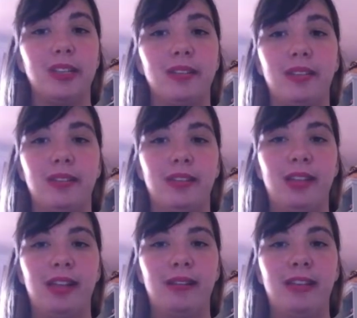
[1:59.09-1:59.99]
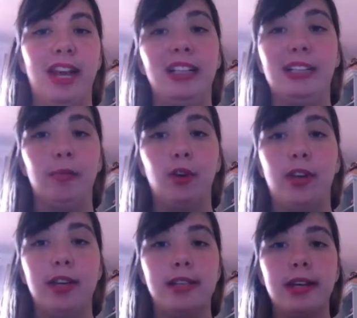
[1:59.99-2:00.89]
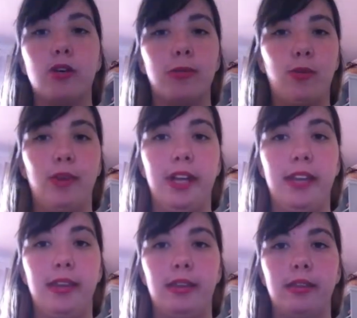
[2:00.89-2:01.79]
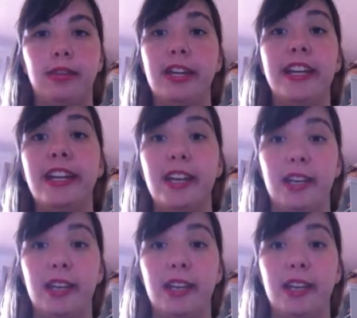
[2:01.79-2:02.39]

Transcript: de- dell'alta borghesia o comunque dei